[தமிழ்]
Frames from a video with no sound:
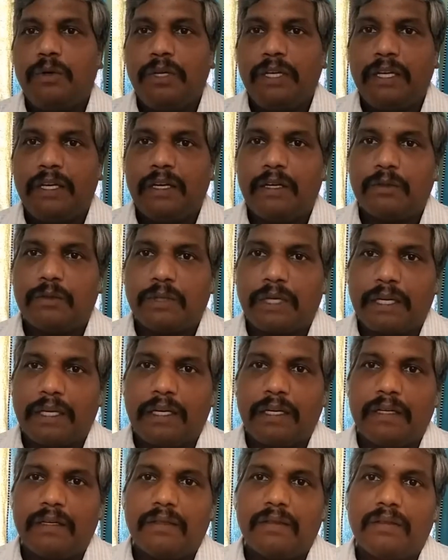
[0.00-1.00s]
நுண்ணுயிரியல்
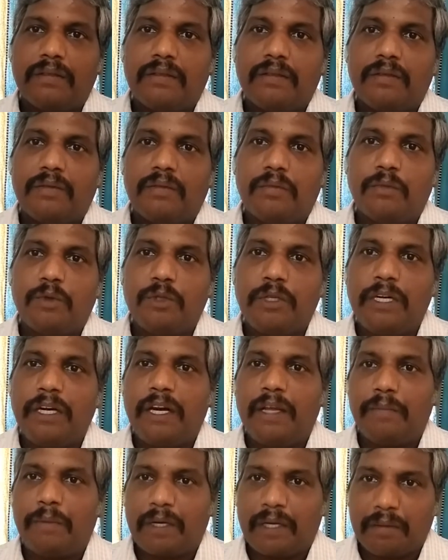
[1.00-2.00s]
துறையில் முதுநிலை